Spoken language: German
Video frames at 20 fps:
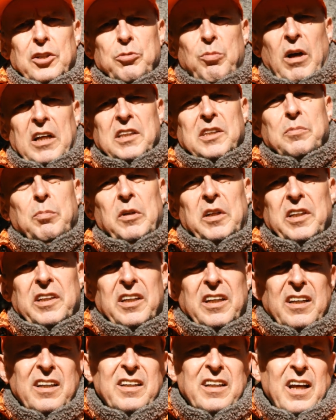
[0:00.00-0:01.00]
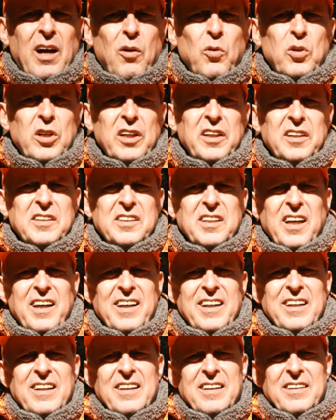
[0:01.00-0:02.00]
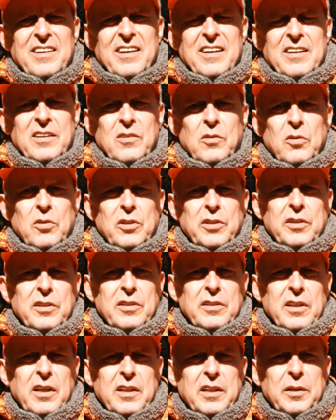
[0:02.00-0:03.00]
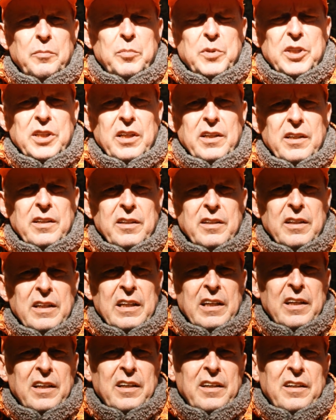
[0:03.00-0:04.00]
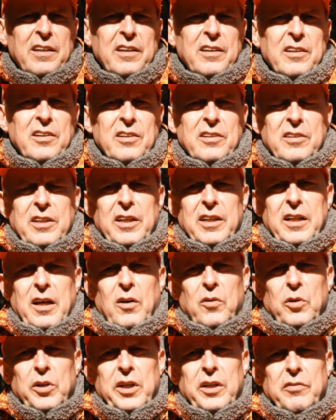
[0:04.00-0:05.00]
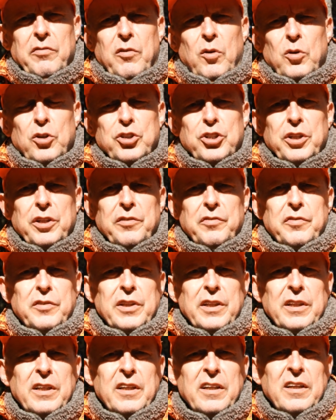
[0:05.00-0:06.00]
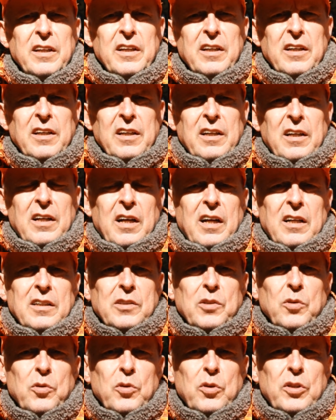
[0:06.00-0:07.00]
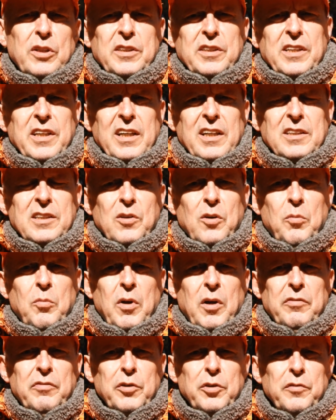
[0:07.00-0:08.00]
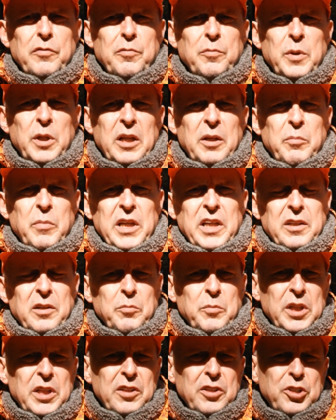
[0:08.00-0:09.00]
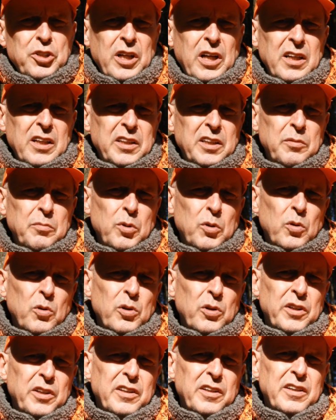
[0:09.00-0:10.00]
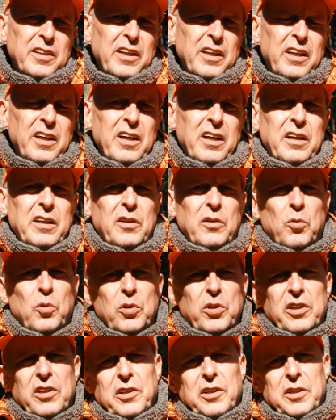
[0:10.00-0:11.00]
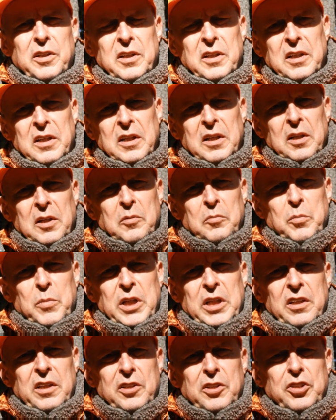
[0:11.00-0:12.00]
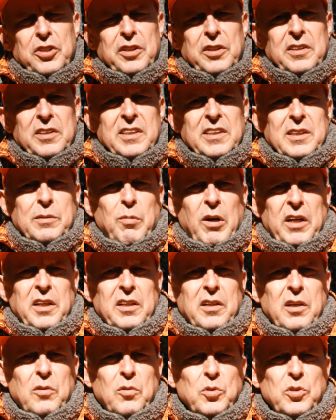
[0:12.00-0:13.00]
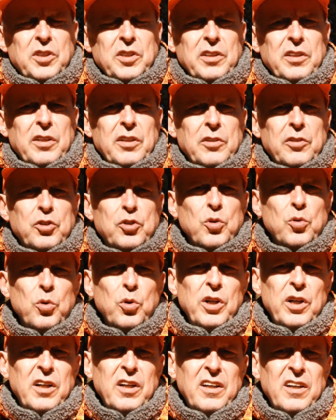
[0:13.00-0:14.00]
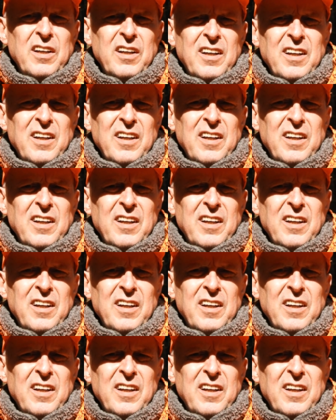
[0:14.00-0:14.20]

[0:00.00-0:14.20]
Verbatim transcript: Schwarzwild tauglich sein. Ja, und da gibt es ja hier genaue Vorschriften, also 6,5 mm Mindestkaliber und E100 mindestens 2000 Joule.